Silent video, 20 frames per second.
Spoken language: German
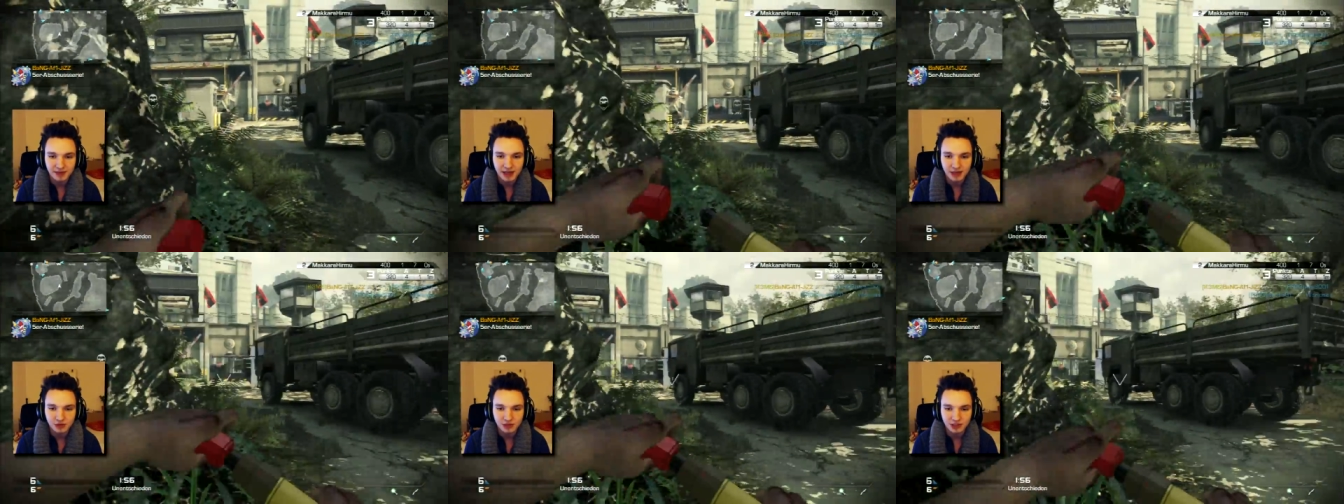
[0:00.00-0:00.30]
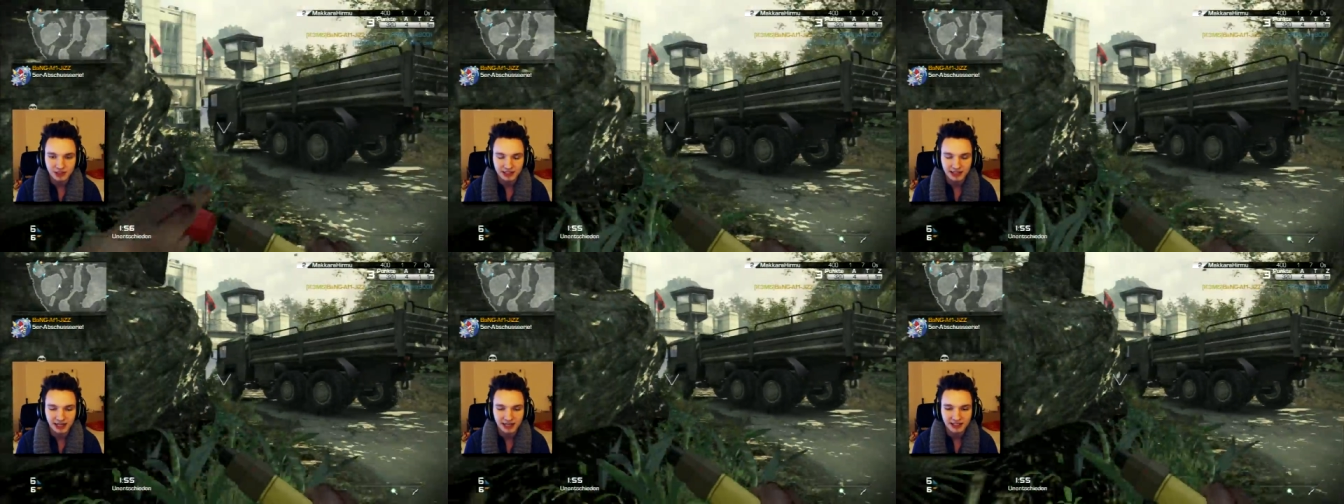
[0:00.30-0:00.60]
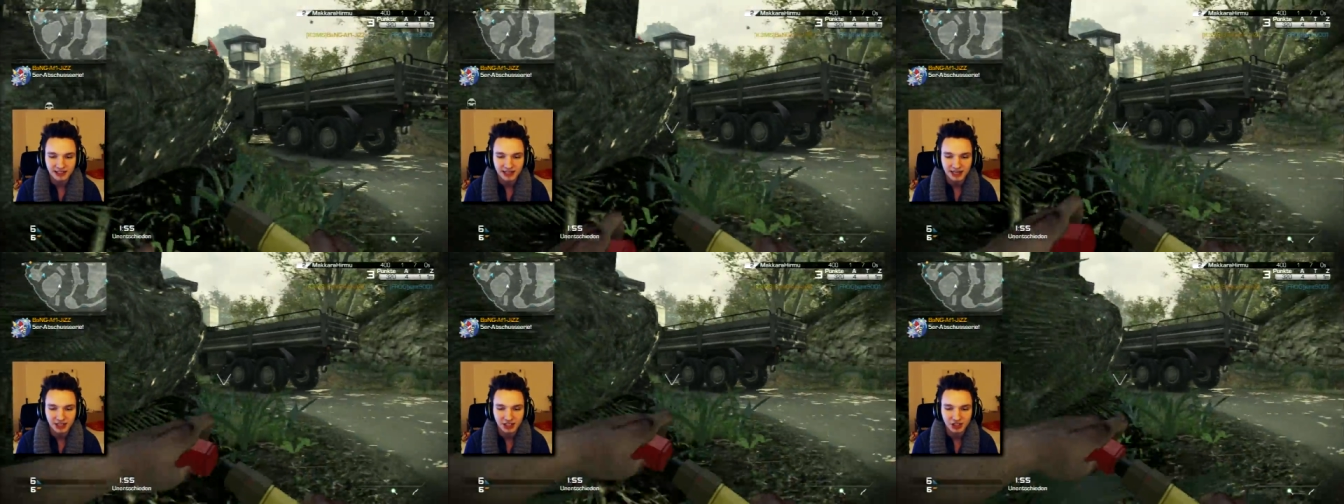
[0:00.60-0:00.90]
Also ich kann
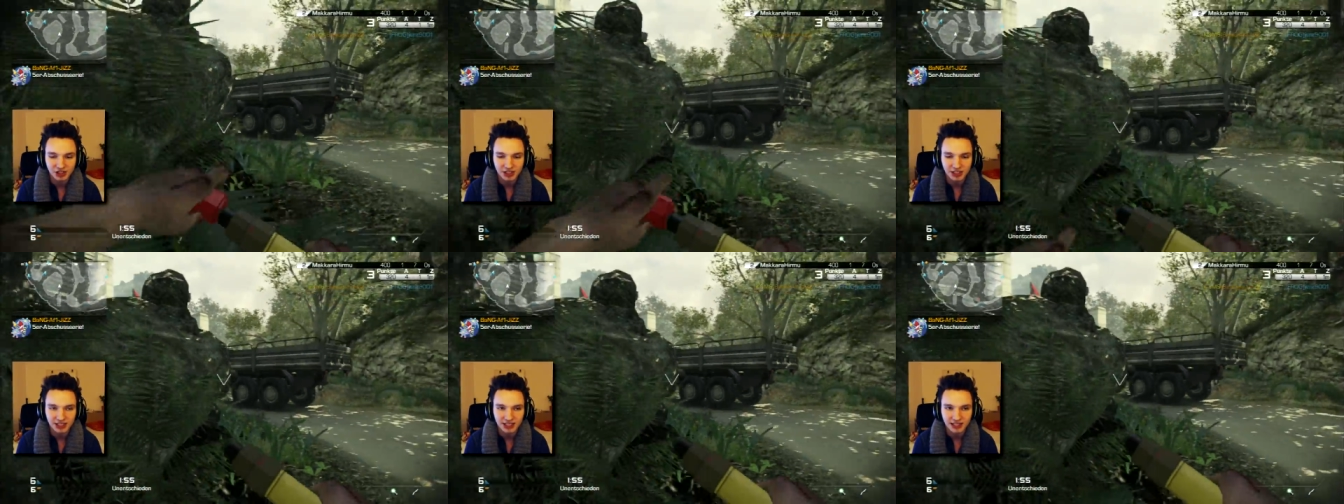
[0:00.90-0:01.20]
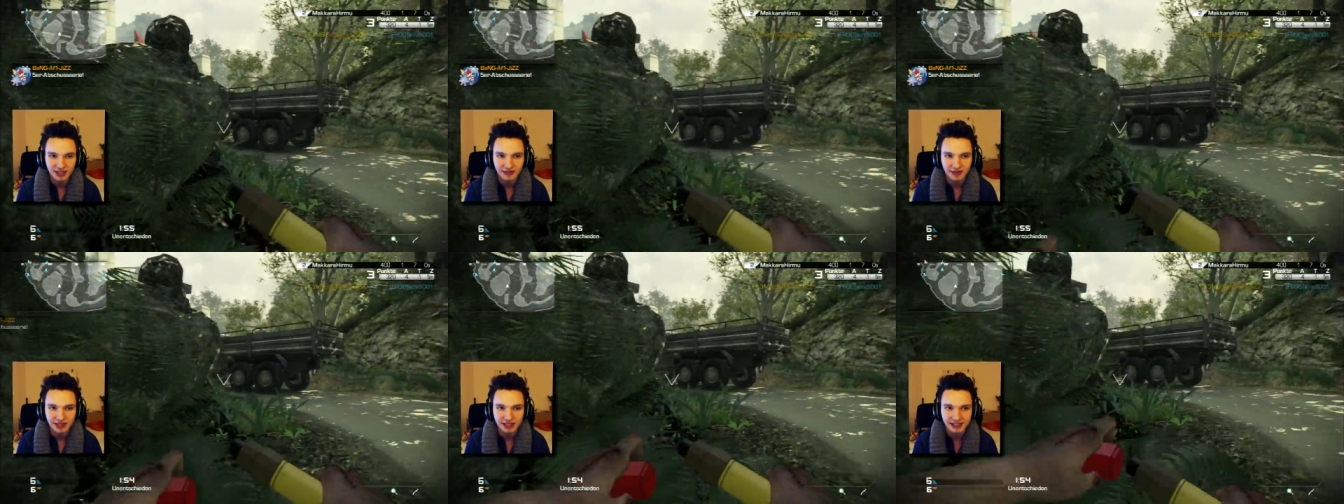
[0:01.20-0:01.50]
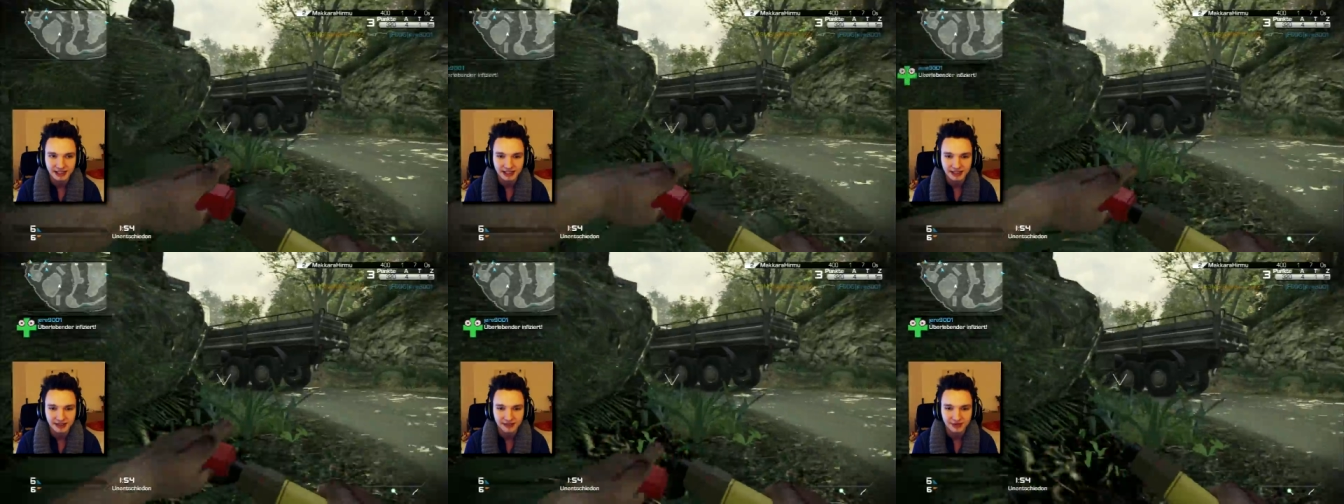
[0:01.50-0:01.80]
Taktikeinstieg legen, wenn
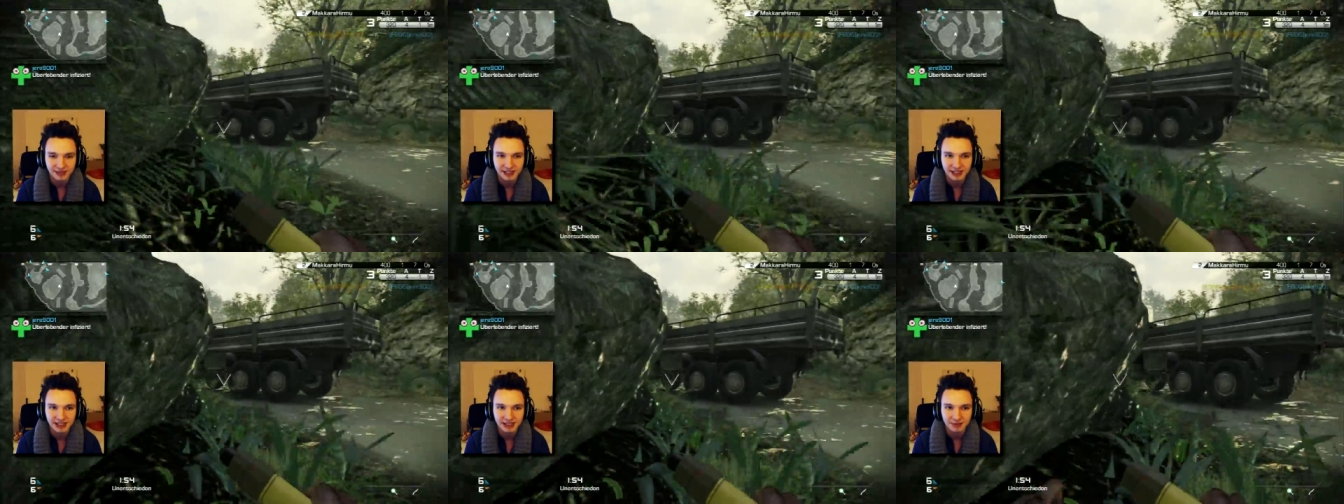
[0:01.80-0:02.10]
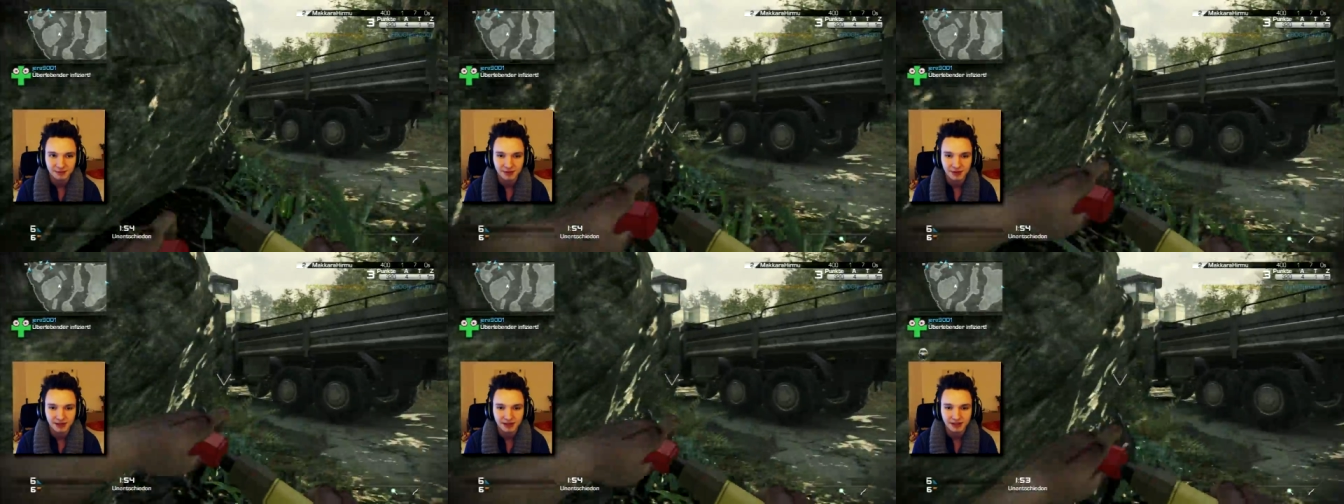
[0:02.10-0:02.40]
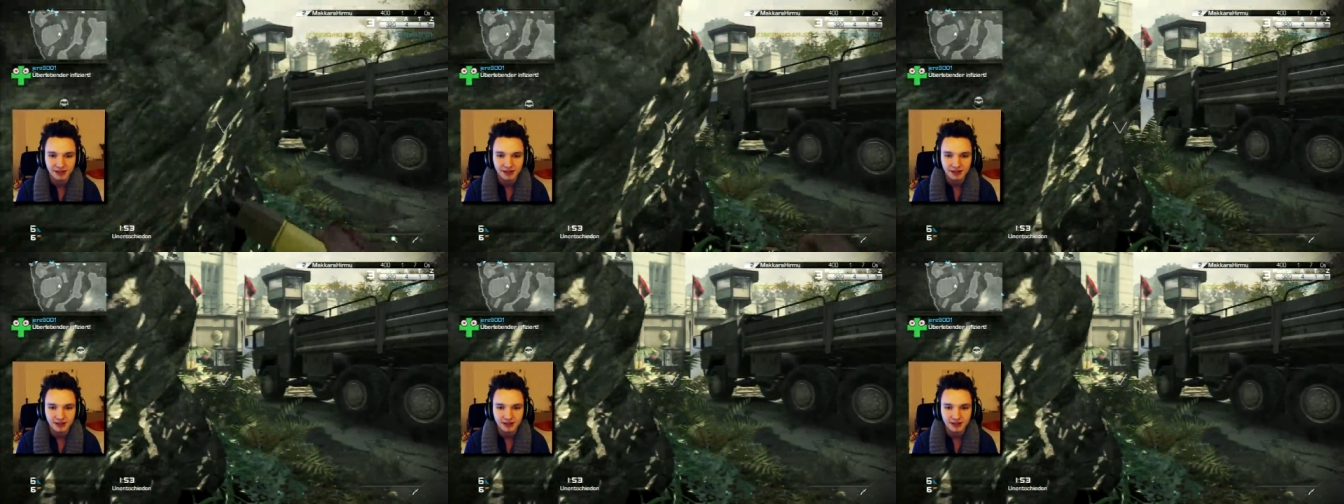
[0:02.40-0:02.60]
ich infiziert bin.